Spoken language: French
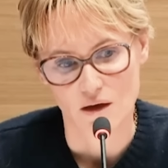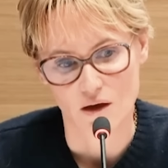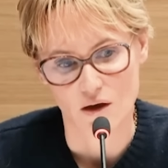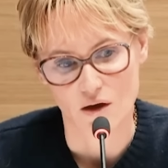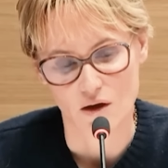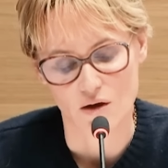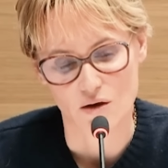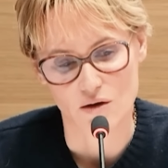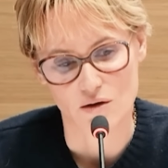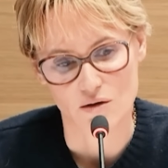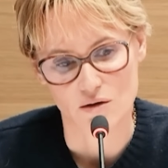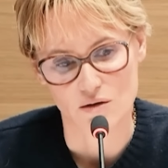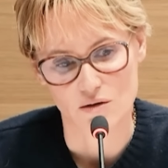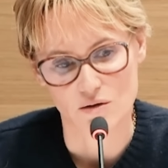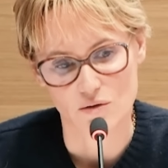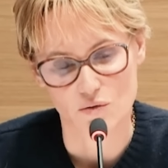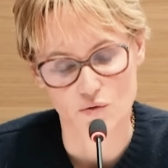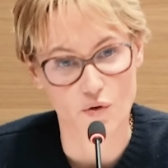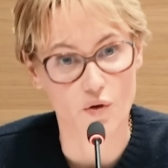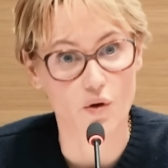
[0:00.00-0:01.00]

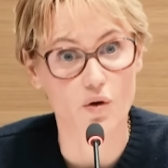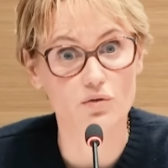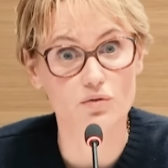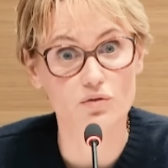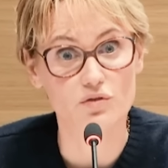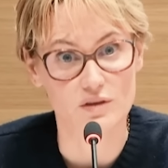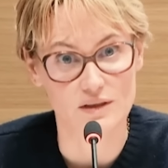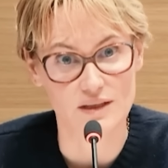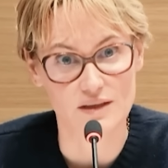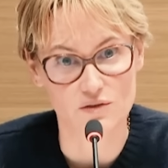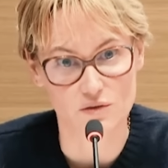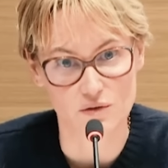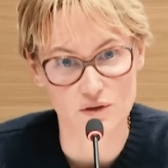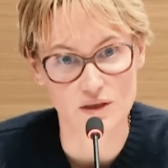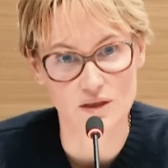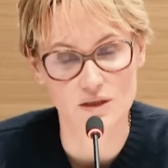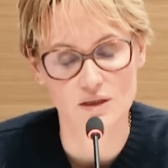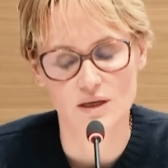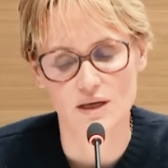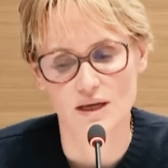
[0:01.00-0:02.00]
euh, courante aux
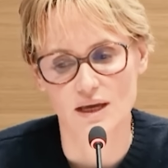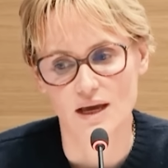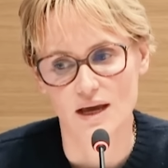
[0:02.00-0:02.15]
États-Unis.